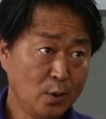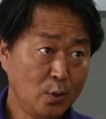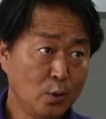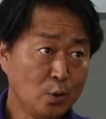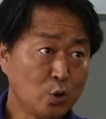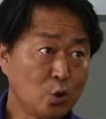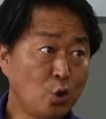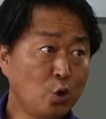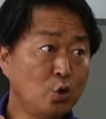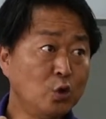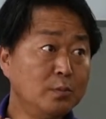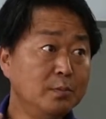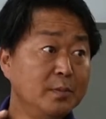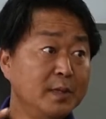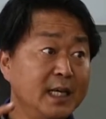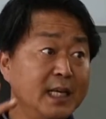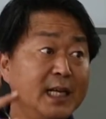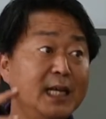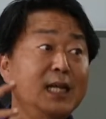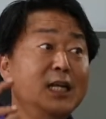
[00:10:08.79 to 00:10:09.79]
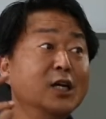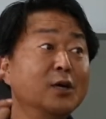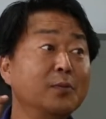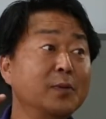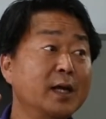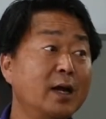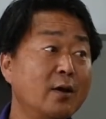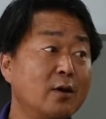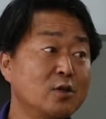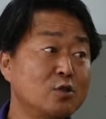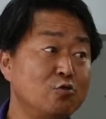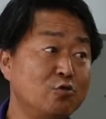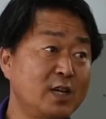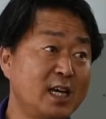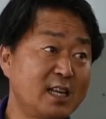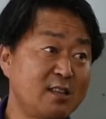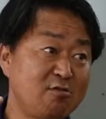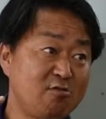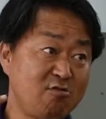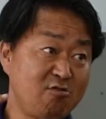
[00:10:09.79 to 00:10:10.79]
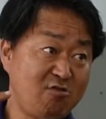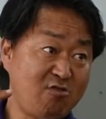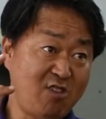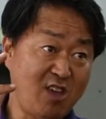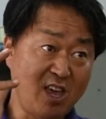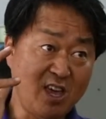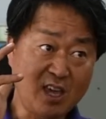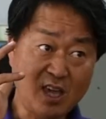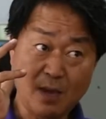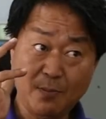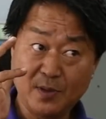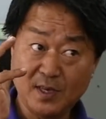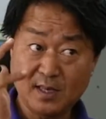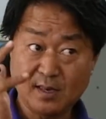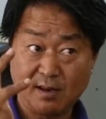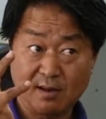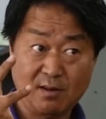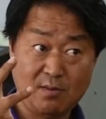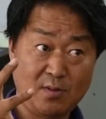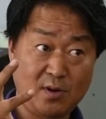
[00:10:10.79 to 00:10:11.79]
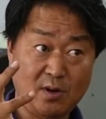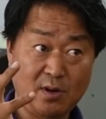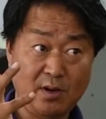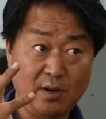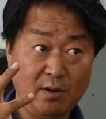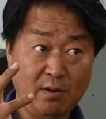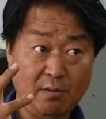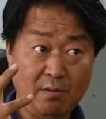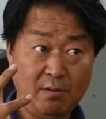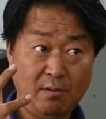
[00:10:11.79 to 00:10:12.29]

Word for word: 소금 일일염이라고 해서 우리가 되게 비싼 거 먹어요